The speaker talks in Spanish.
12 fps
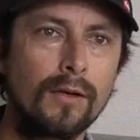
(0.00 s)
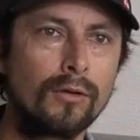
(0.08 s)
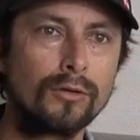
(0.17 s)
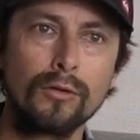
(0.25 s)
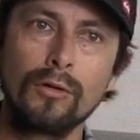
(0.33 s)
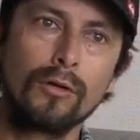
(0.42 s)

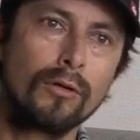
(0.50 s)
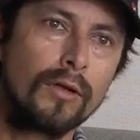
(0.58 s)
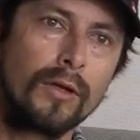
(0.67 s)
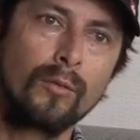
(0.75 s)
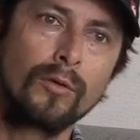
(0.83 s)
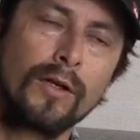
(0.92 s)
Nosotros no
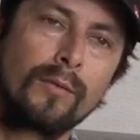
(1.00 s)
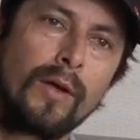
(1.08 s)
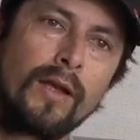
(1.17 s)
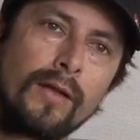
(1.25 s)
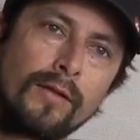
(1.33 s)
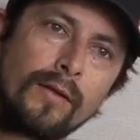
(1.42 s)
tenemos
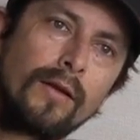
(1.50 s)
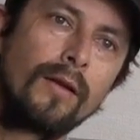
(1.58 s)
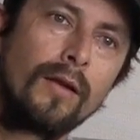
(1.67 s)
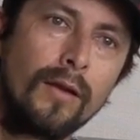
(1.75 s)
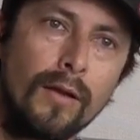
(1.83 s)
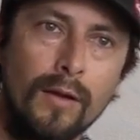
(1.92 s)
experiencia
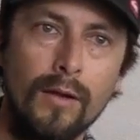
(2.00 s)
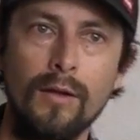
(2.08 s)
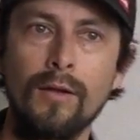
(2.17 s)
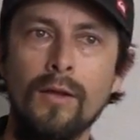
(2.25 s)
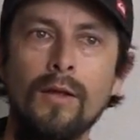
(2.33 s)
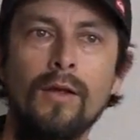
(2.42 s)

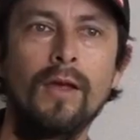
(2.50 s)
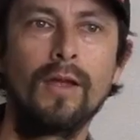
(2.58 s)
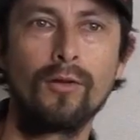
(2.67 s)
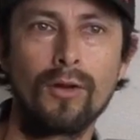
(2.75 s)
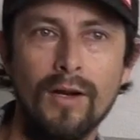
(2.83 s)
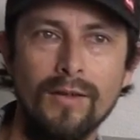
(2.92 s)

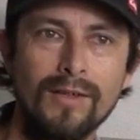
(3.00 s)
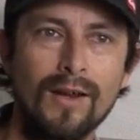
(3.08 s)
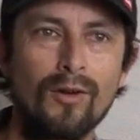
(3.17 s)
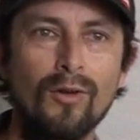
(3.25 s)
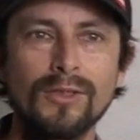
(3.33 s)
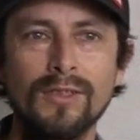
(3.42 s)
en
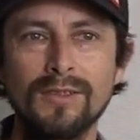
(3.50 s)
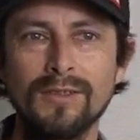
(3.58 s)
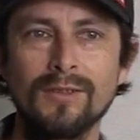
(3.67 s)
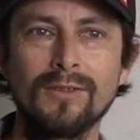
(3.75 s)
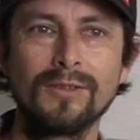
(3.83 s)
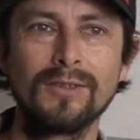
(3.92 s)
organizar cosas,
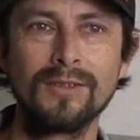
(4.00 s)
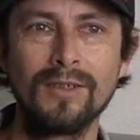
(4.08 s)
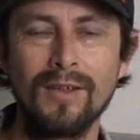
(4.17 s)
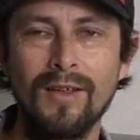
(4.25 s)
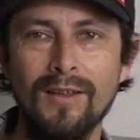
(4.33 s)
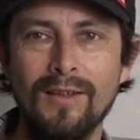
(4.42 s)
entonces
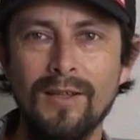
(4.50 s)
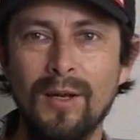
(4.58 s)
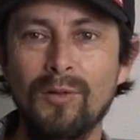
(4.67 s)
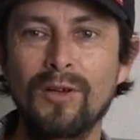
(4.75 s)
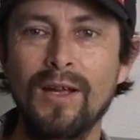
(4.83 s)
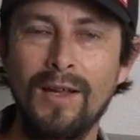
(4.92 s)

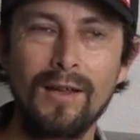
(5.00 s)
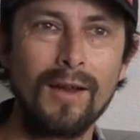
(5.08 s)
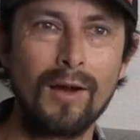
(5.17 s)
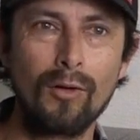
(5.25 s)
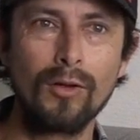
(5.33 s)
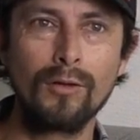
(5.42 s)
digamos que el
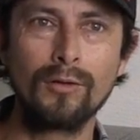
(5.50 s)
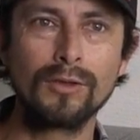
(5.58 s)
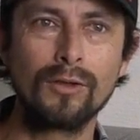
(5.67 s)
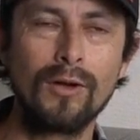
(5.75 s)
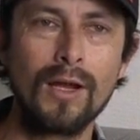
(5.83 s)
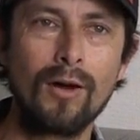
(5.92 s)
lado,
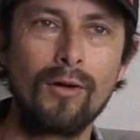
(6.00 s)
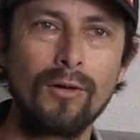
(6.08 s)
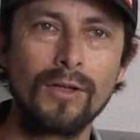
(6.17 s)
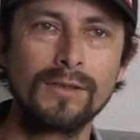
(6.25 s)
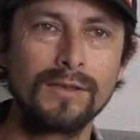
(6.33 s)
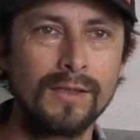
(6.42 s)
nuestro
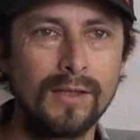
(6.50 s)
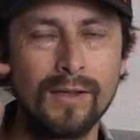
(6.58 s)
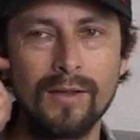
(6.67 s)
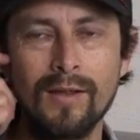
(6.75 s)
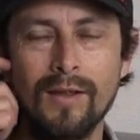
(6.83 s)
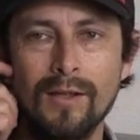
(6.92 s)
lado,
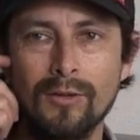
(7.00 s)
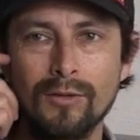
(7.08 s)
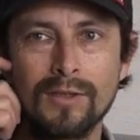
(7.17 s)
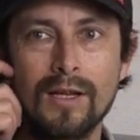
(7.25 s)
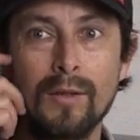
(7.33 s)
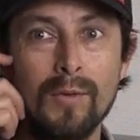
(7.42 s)
este,
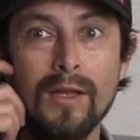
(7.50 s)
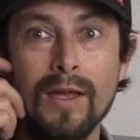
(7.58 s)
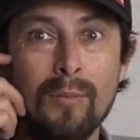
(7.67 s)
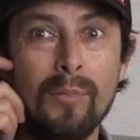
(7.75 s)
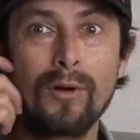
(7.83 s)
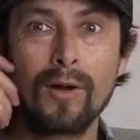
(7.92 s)
nuestra
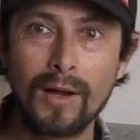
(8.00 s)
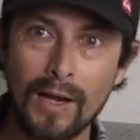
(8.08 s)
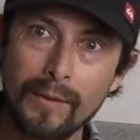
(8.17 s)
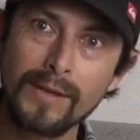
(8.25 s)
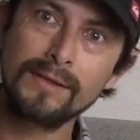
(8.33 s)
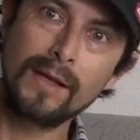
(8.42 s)
debilidad, pero que a
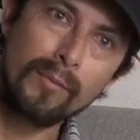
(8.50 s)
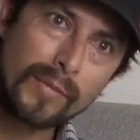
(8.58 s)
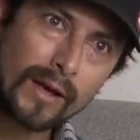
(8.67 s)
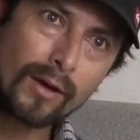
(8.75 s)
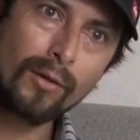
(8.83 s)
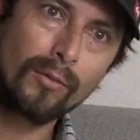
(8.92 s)
la vez
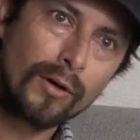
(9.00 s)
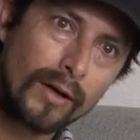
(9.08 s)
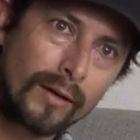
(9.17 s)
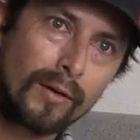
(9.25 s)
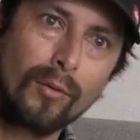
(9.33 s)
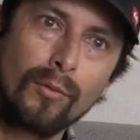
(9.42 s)
también como
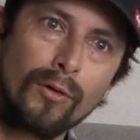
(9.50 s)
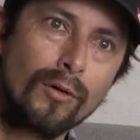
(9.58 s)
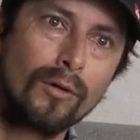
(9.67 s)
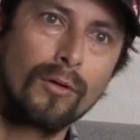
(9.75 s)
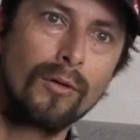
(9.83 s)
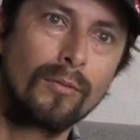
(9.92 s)
que como
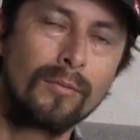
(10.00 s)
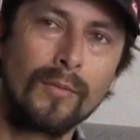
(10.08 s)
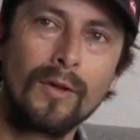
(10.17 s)
no,